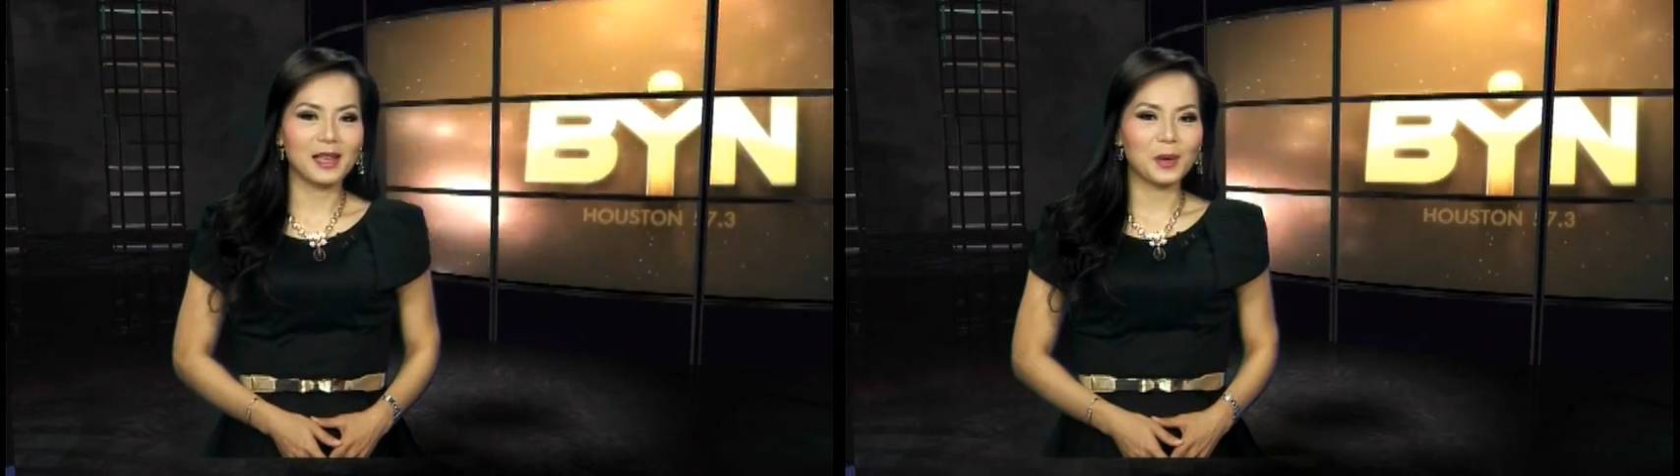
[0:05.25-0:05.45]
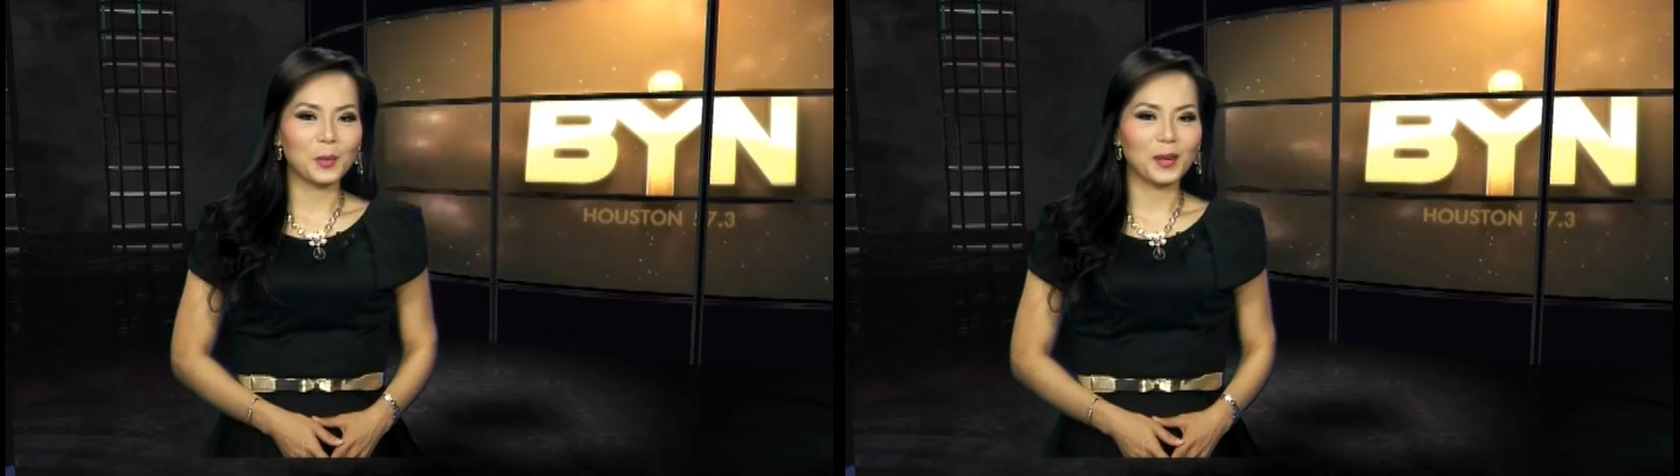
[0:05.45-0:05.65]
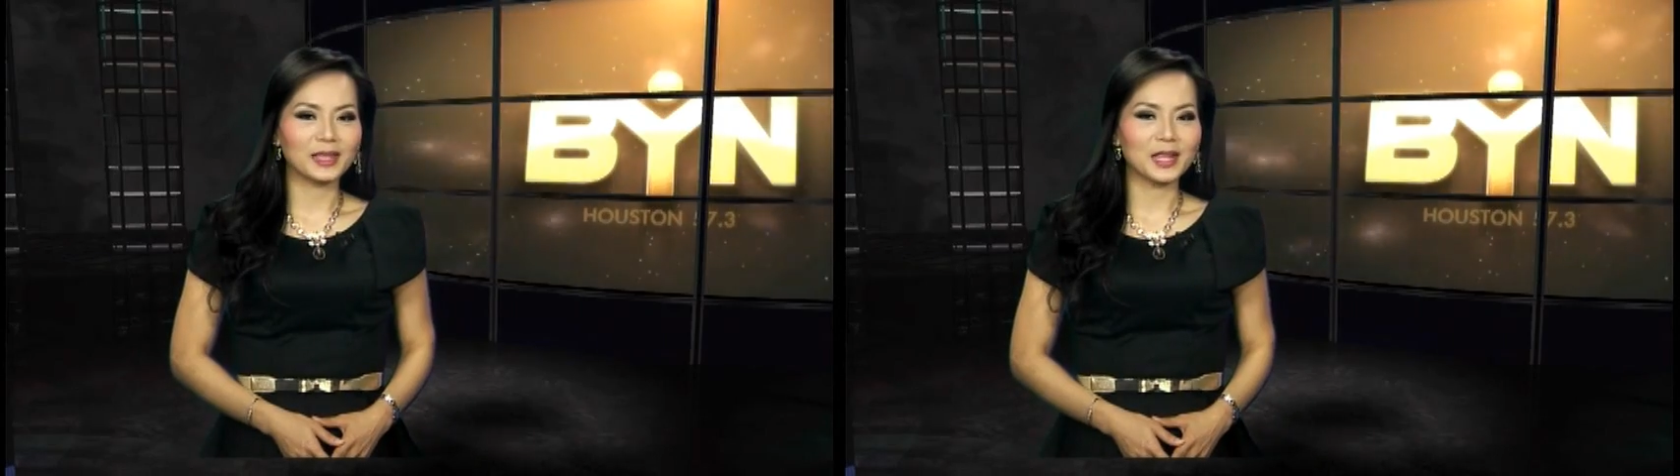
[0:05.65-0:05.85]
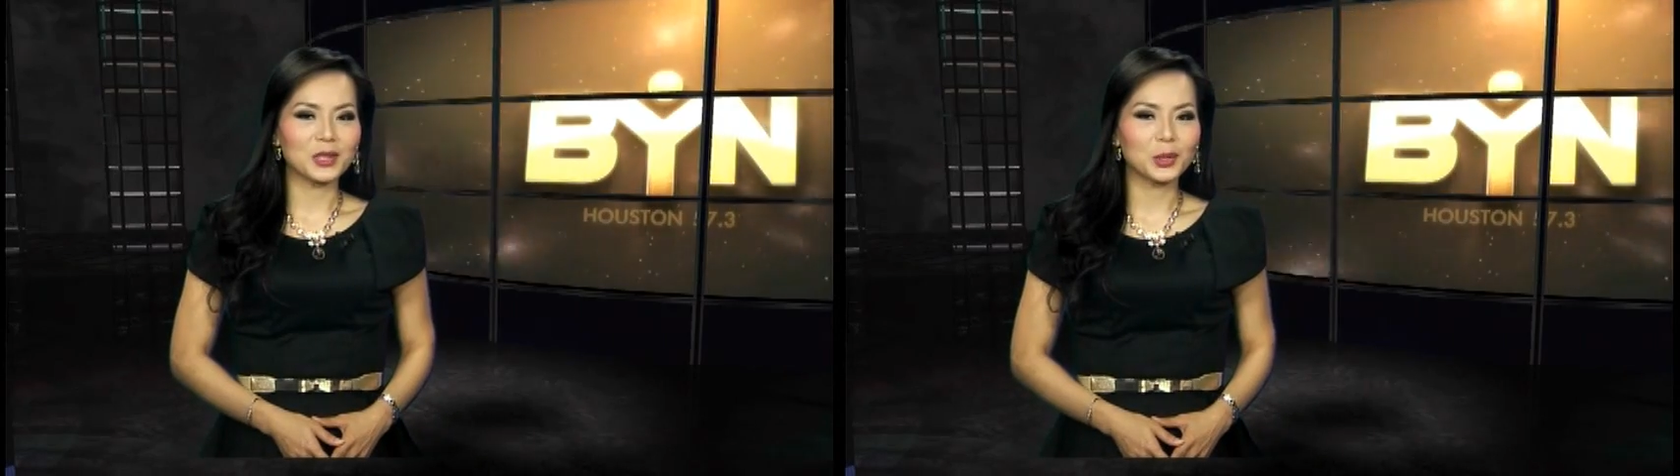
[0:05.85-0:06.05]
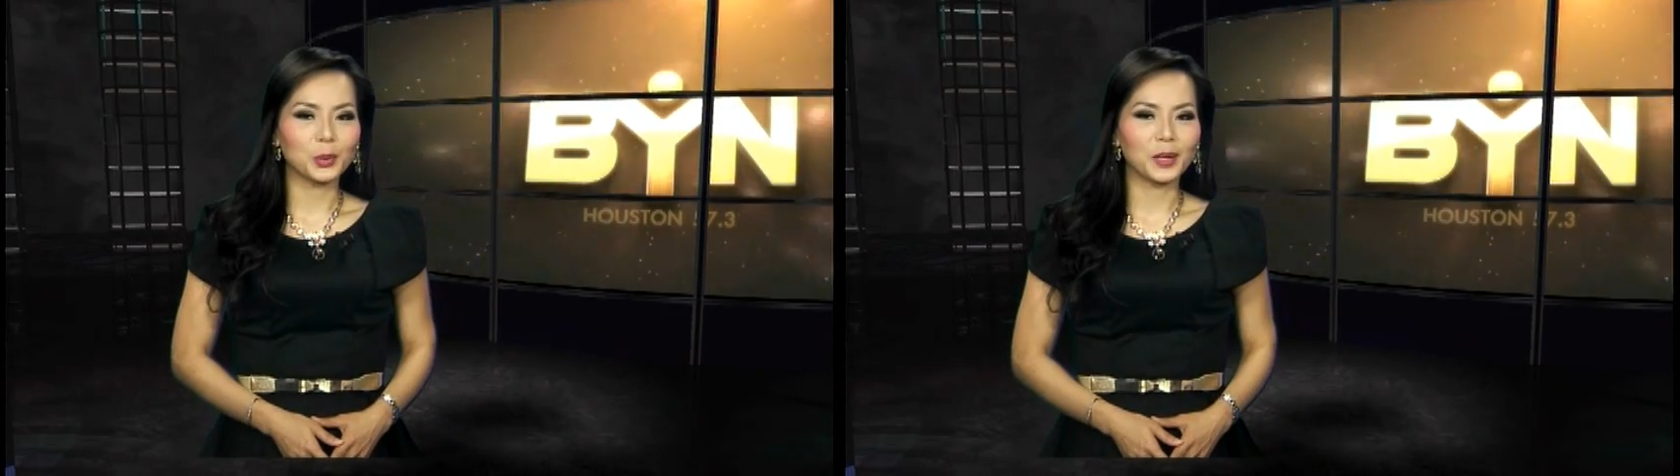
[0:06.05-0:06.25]
Quà tặng
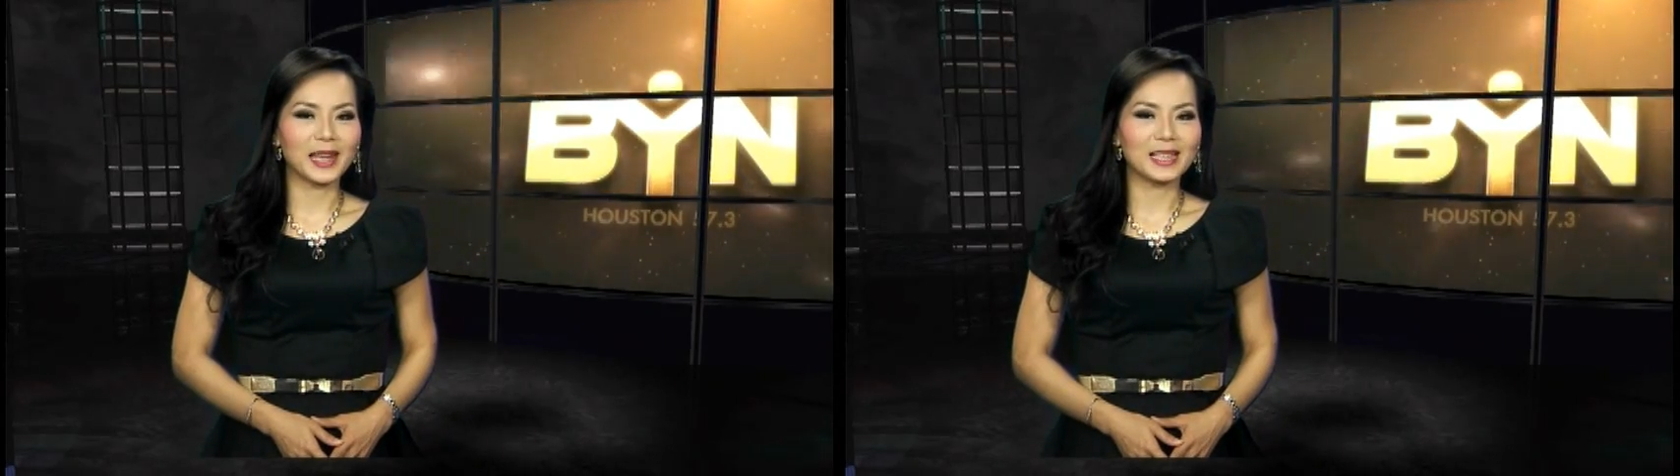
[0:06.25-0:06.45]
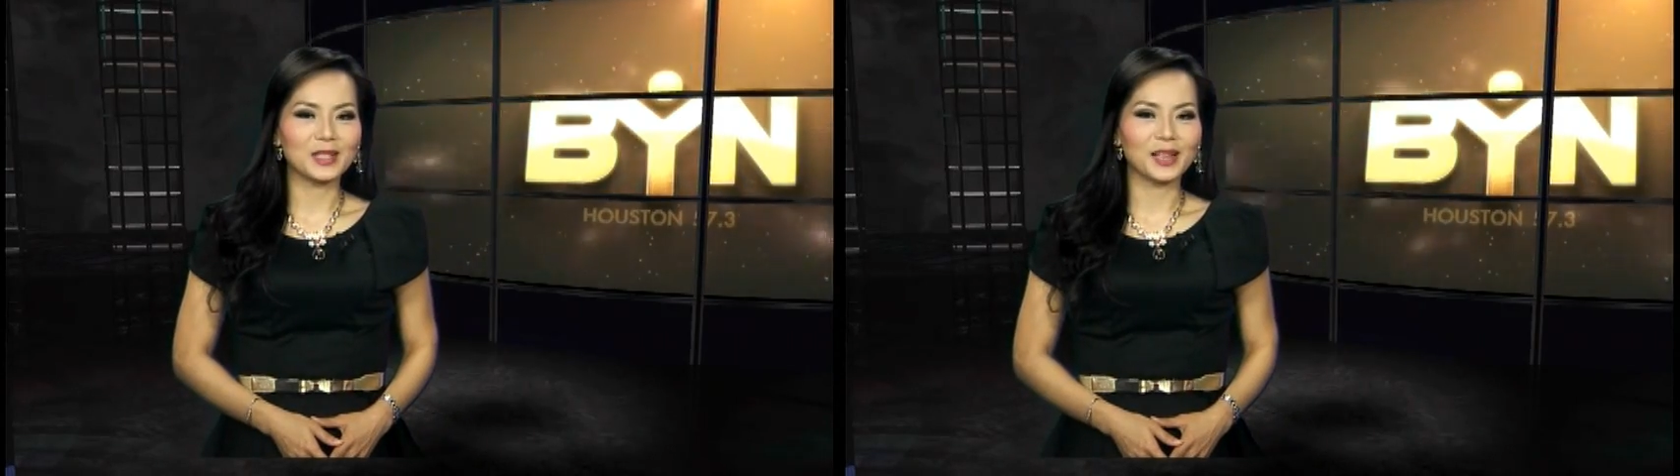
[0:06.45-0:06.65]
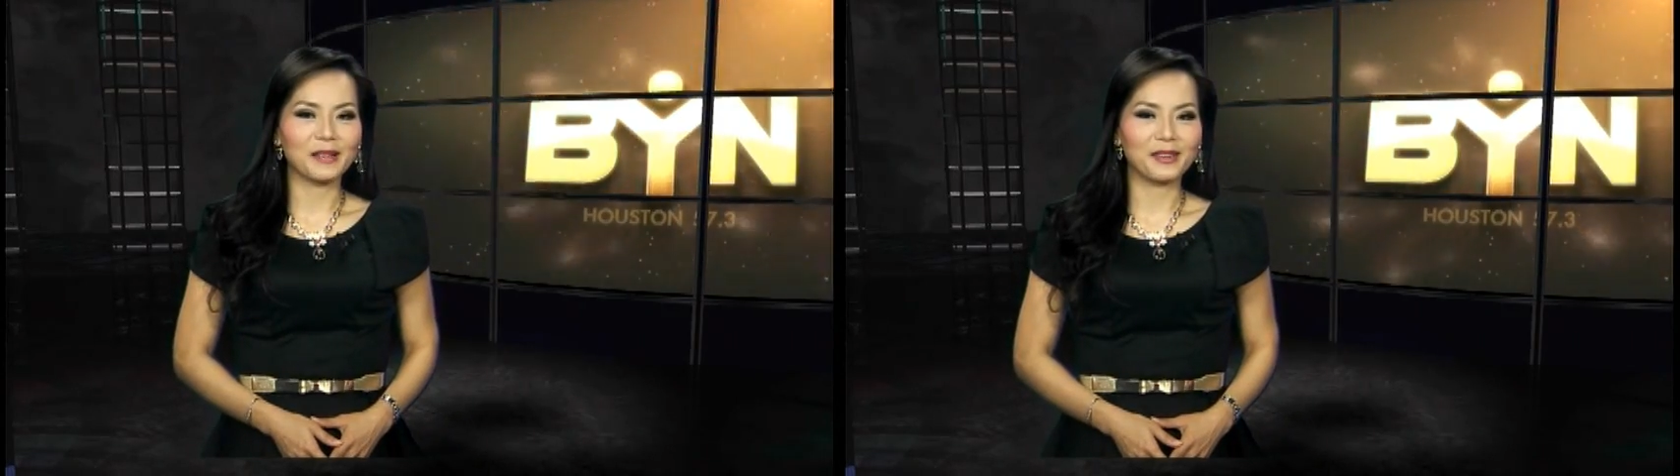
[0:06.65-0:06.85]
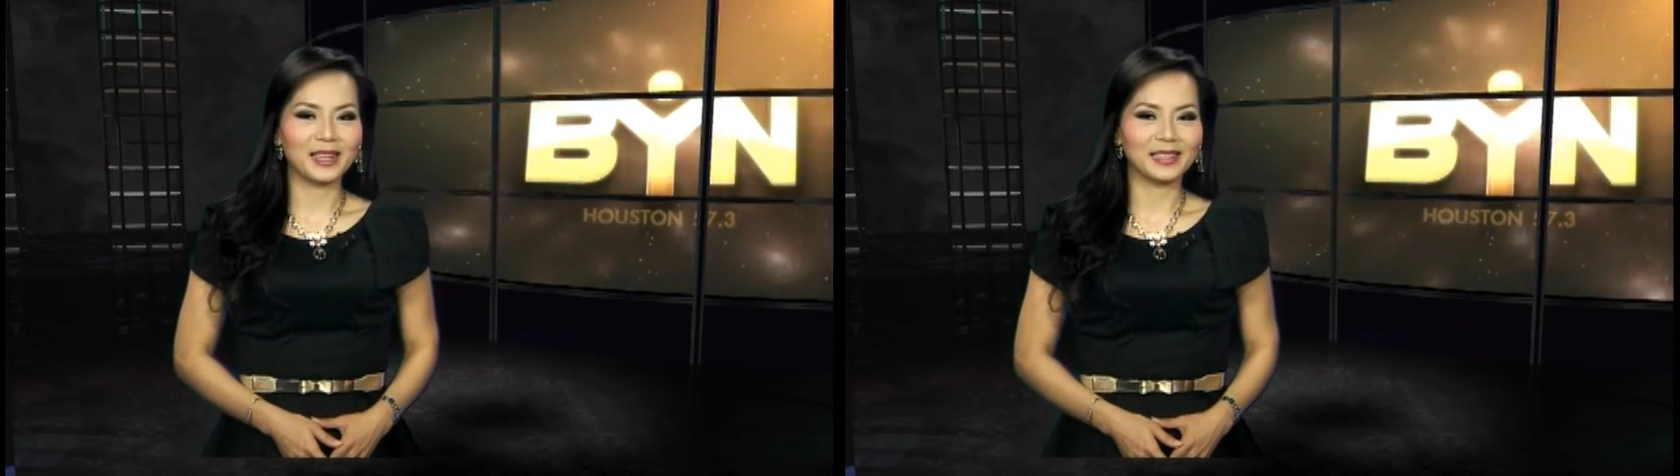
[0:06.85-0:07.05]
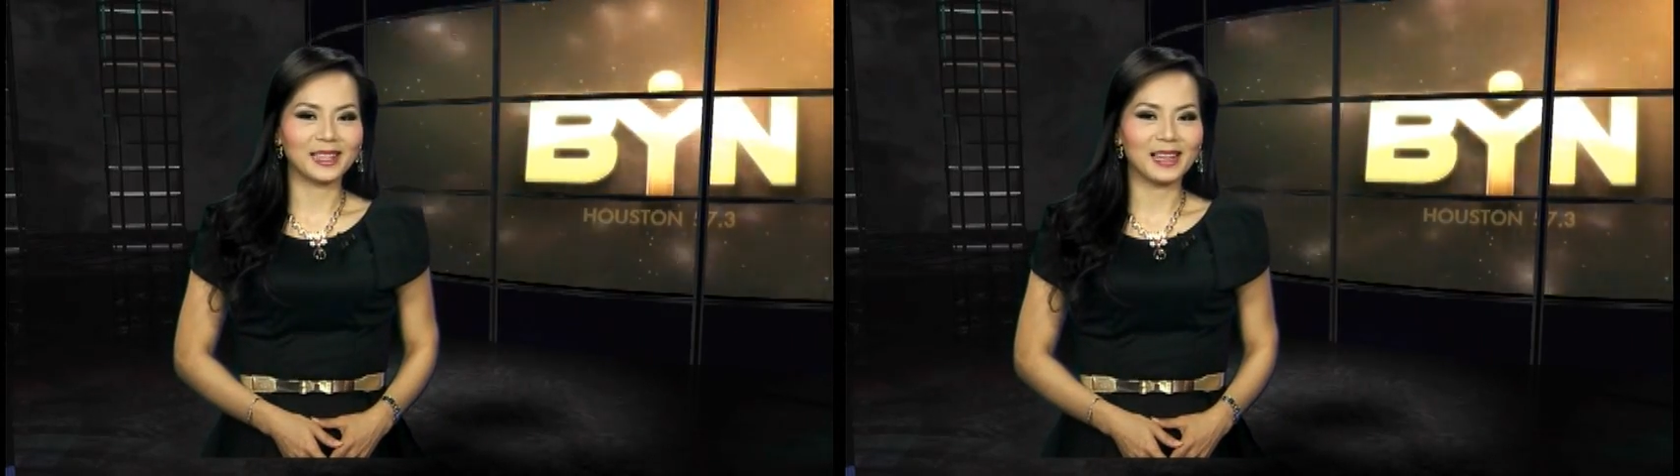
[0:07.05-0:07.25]
sô-cô-la cho ngày
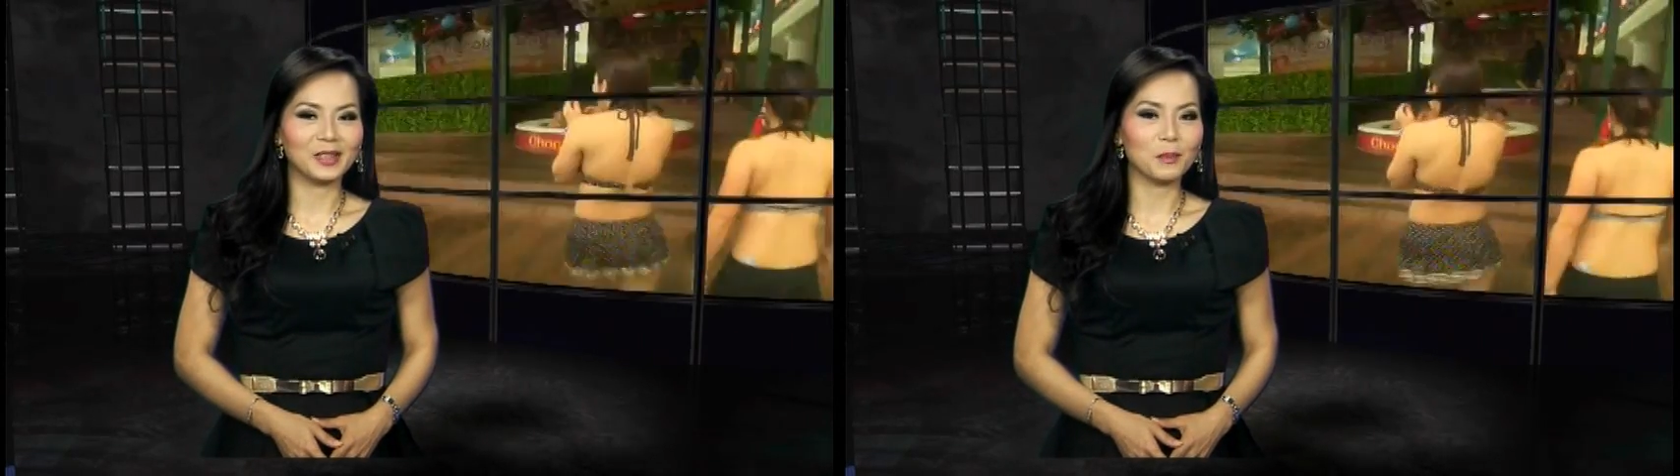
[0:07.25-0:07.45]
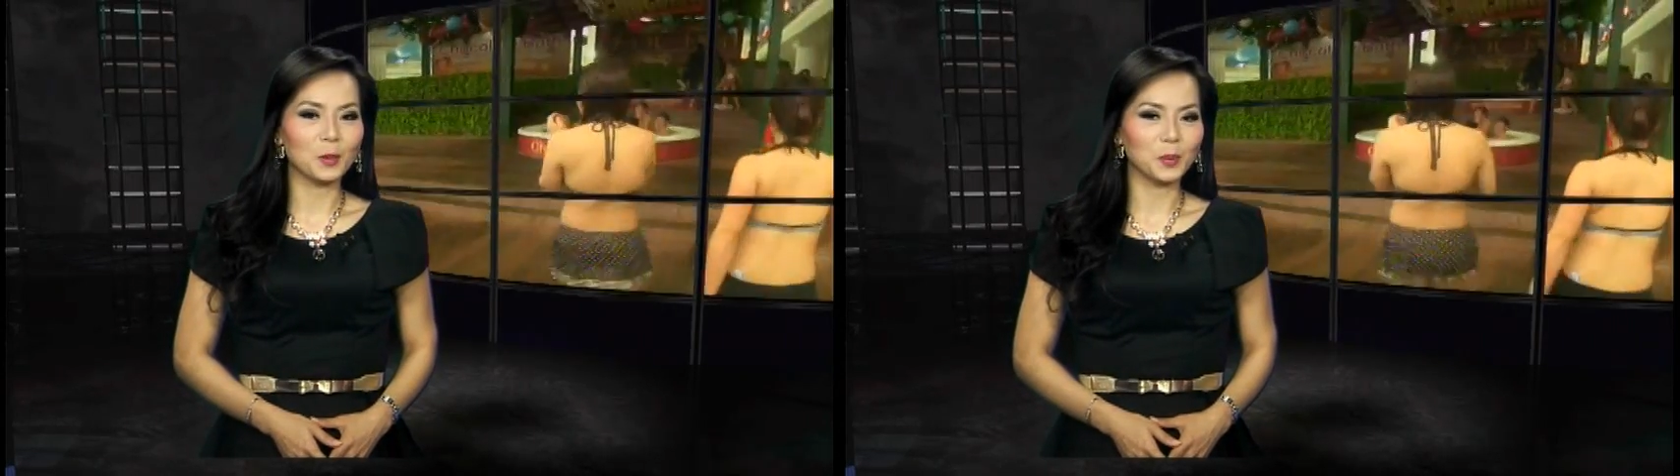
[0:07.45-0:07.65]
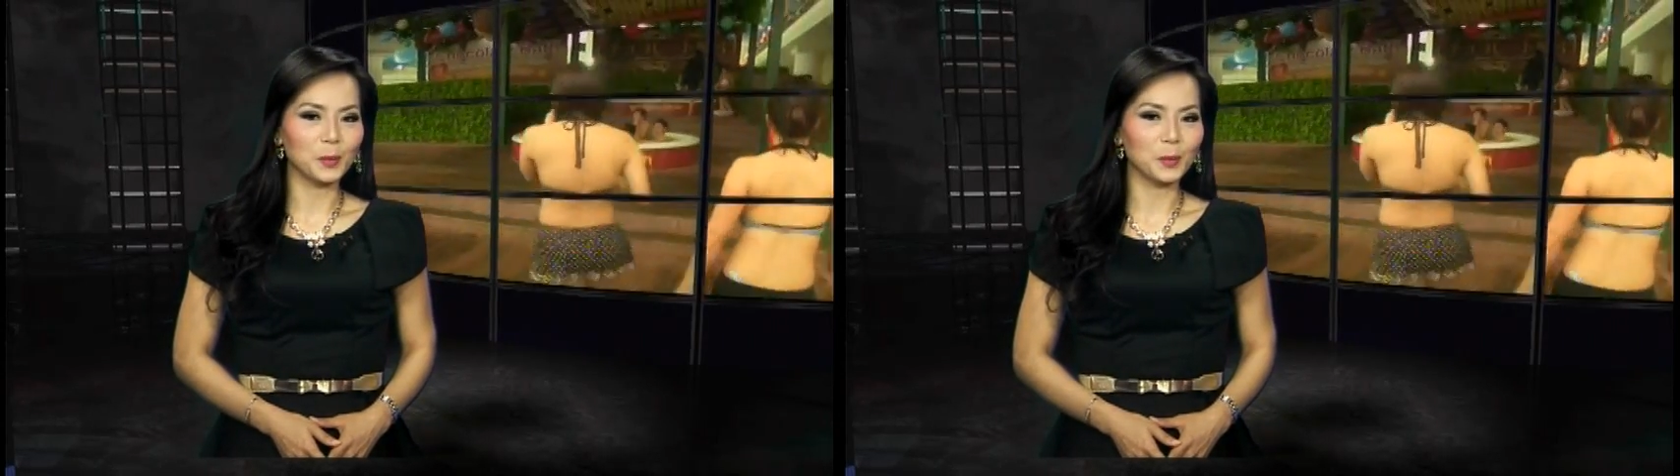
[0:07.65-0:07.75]
Valentine có một chút